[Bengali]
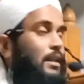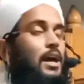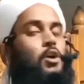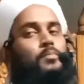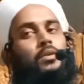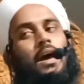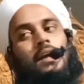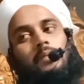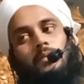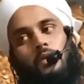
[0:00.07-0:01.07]
আল্লাহ রব্বুল্লাহ
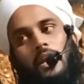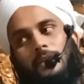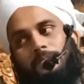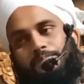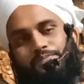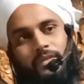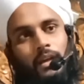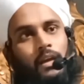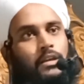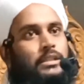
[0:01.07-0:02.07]
আলমিন বলেন
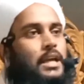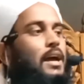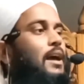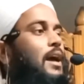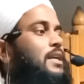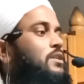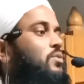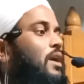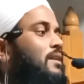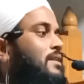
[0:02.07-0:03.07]
ইয়া
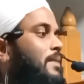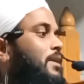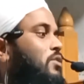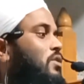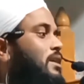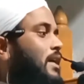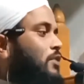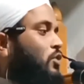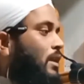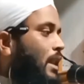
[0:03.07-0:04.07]
আইয়ুহান নাবিয়্যু ইযা
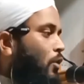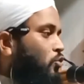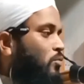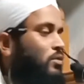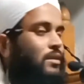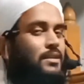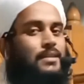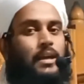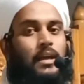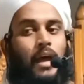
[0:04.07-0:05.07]
তাল্লাকতুমুন
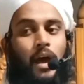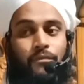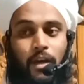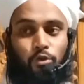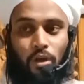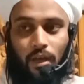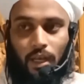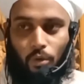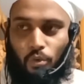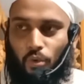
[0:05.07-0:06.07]
নিসাআ
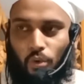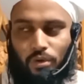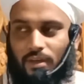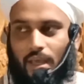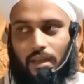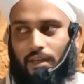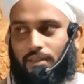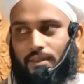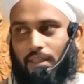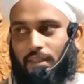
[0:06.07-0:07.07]
ফাতাল্লিকুহুন্না
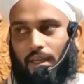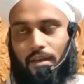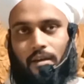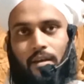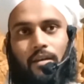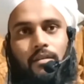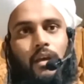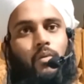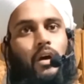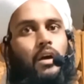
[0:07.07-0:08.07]

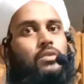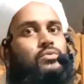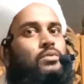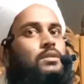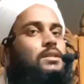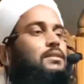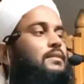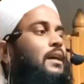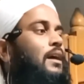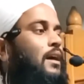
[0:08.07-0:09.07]
লিইদ্দাতিহিন্না ওয়া আহসুল
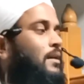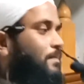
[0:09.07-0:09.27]
ইদ্দা